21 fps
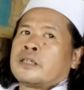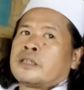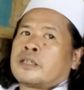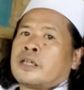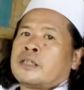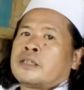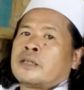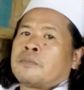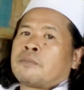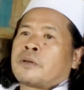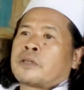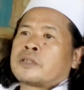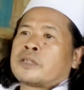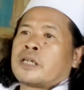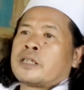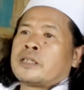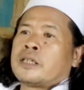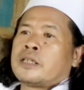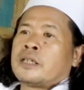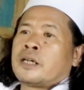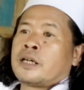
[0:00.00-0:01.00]
kita hanya
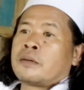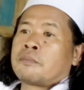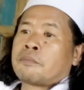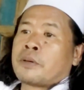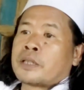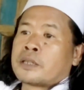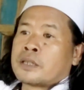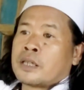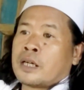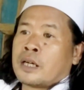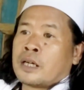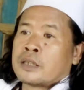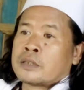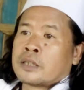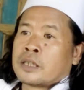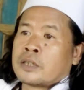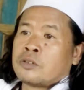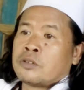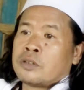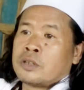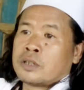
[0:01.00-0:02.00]
percaya dengan empat
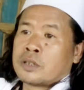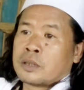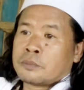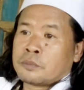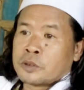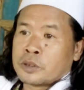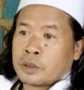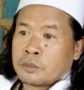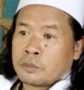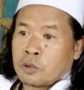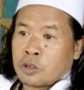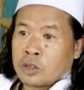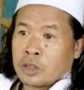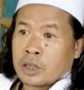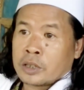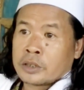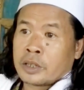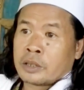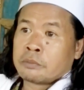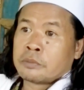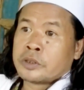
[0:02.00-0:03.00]
hal satu kita punya
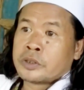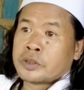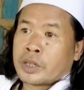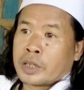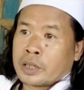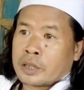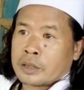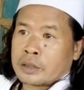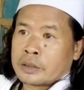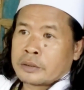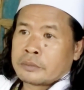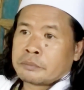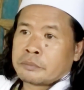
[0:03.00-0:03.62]
modal yang besar